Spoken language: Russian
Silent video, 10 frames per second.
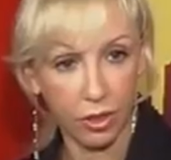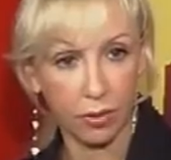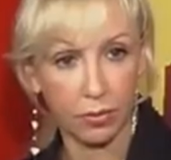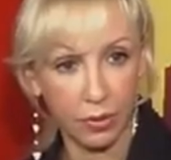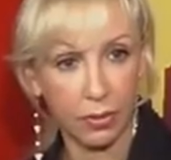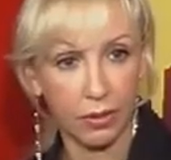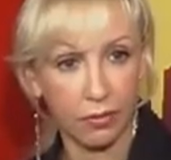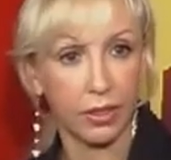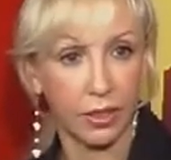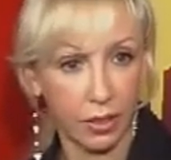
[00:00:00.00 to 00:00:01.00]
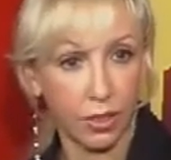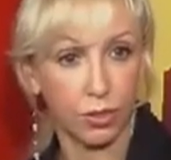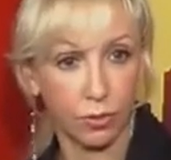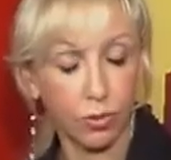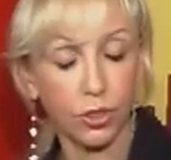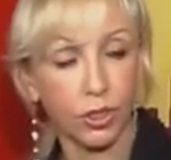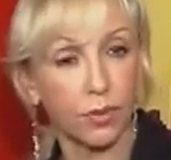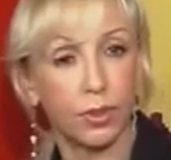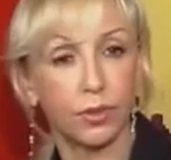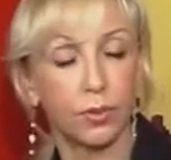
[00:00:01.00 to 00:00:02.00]
вот как заболевание, она же
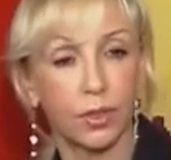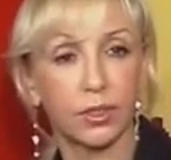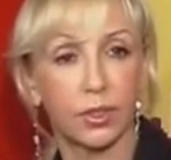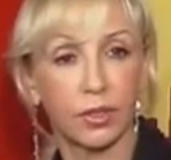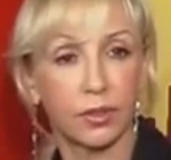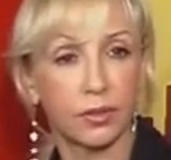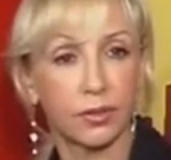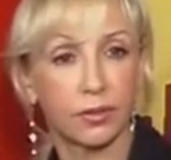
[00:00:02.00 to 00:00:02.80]
может иметь место?